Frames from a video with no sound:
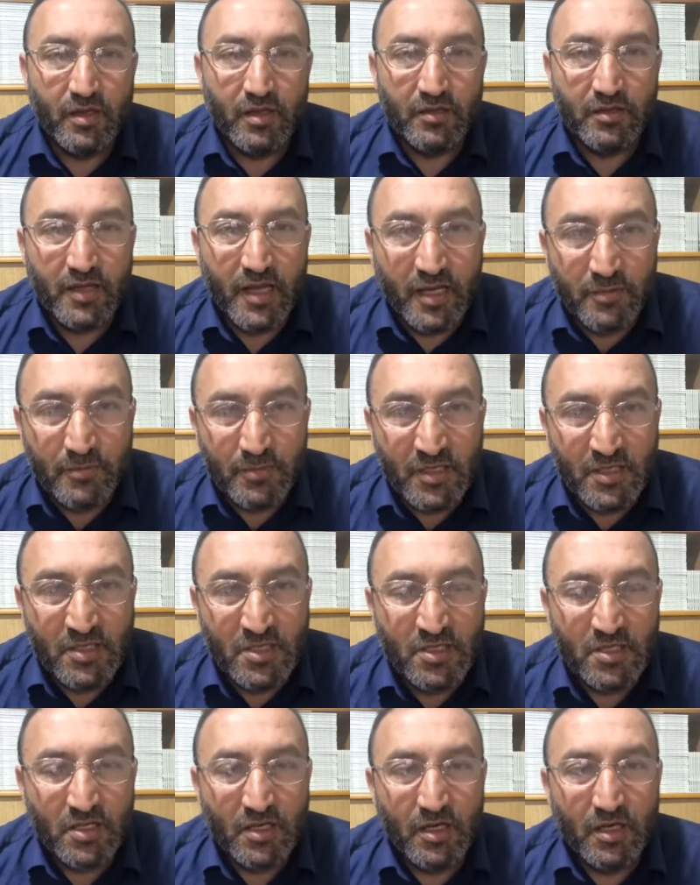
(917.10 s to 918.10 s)

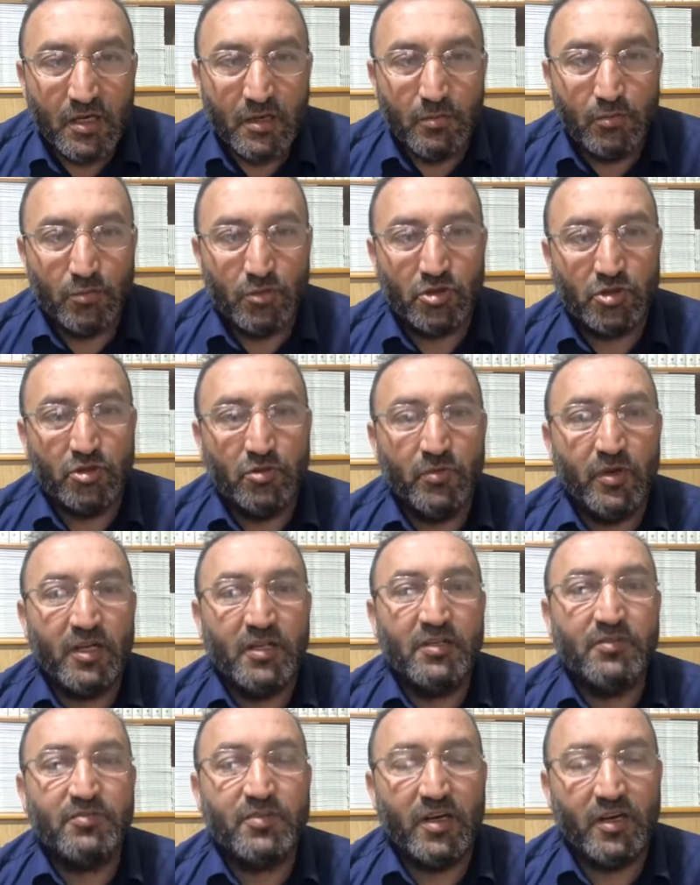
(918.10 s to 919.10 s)
Neymiş? Müslüman
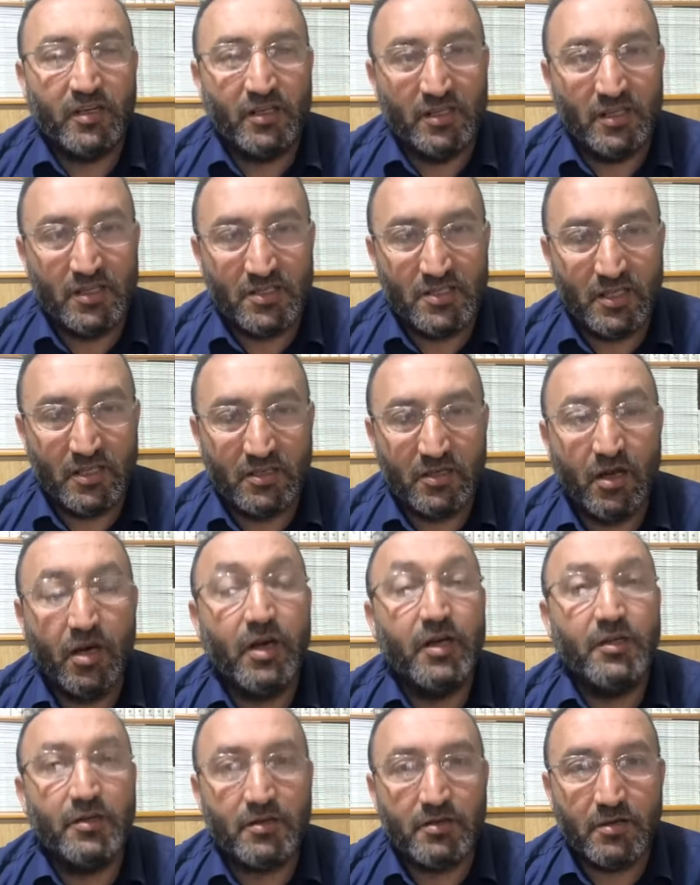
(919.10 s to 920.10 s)
iftar edecek.
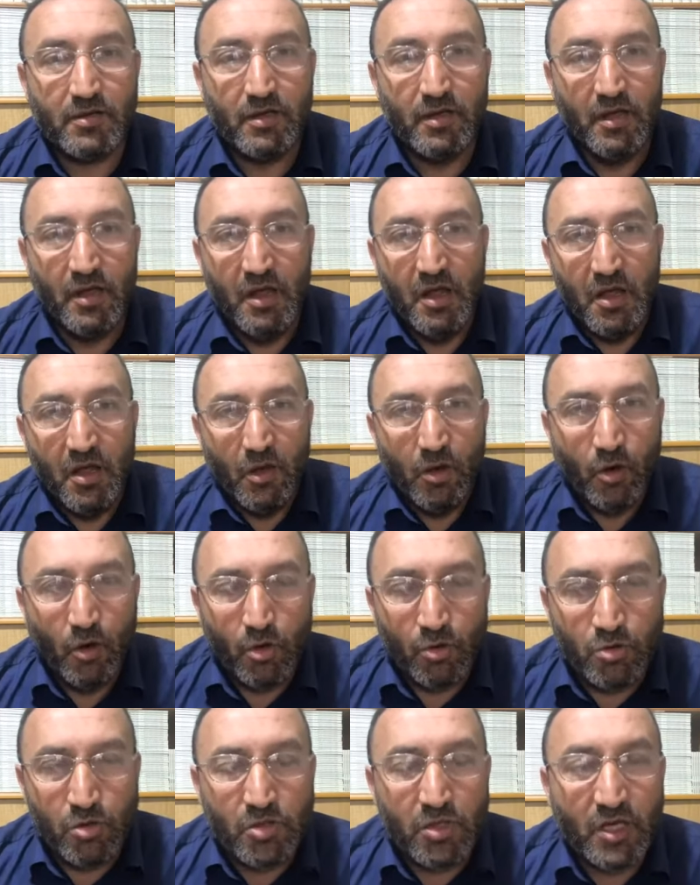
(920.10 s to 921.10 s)
Hayır.
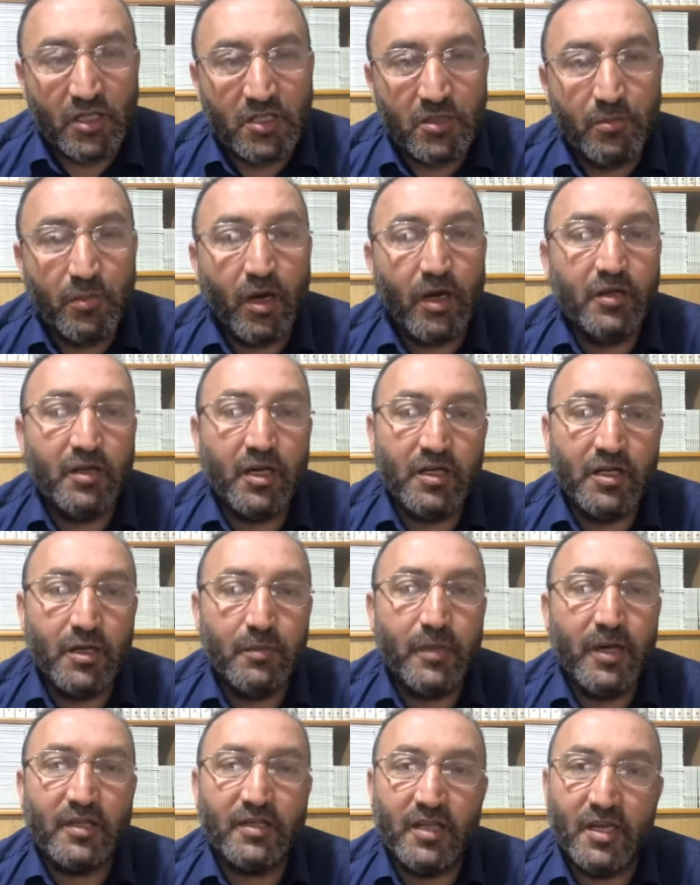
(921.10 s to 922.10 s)
Oruçtaki mana
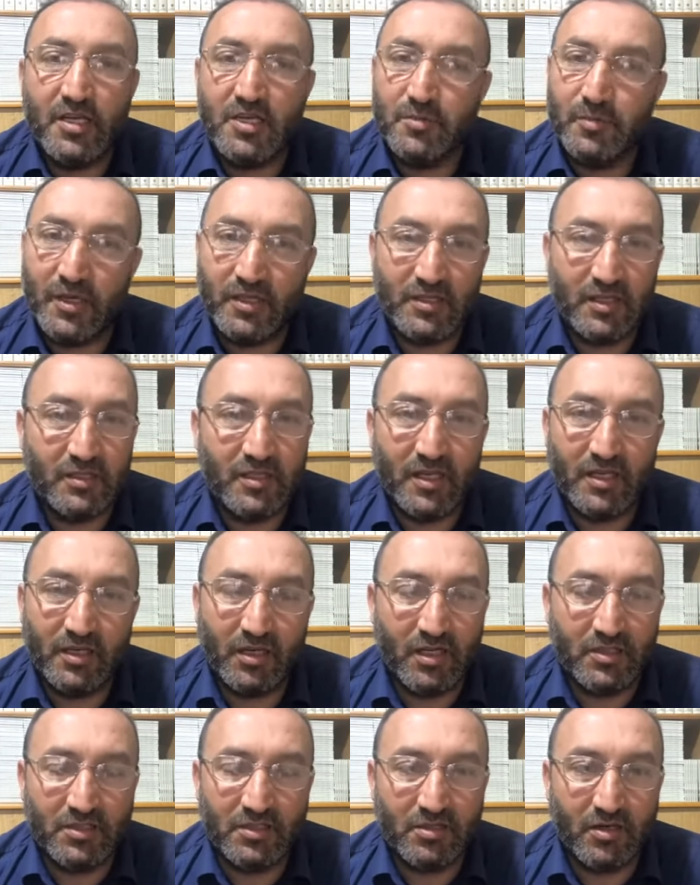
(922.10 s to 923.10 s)
yemekte içmekte değil
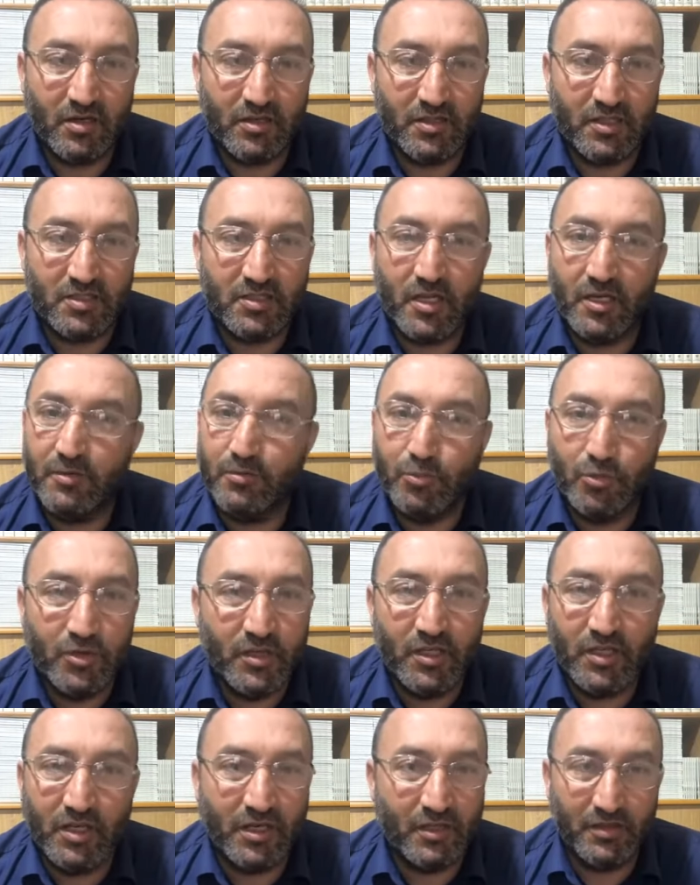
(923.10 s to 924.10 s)
aziz kardeşlerim. Bunu
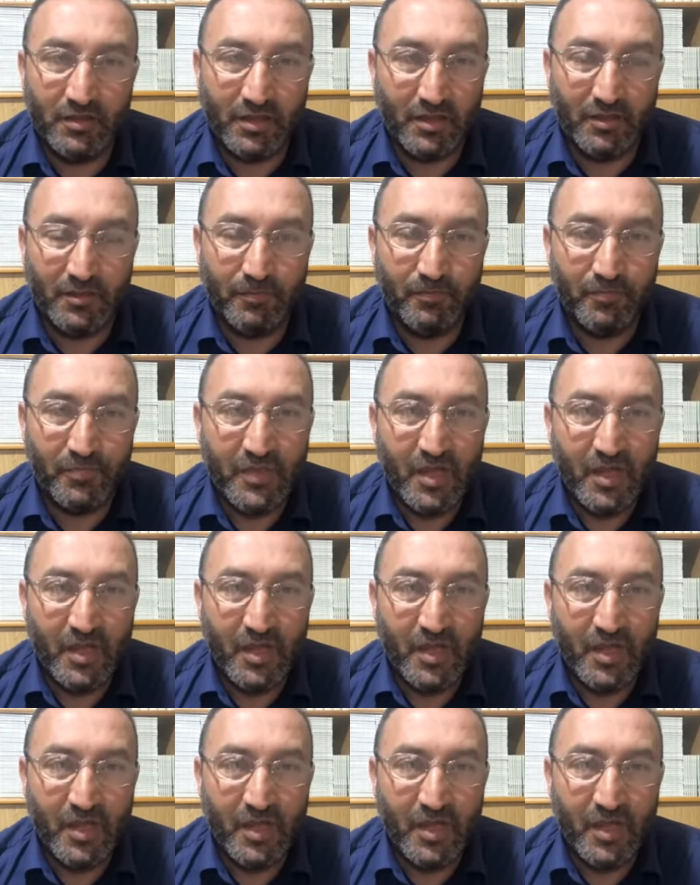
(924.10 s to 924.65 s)
iyi anlayalım.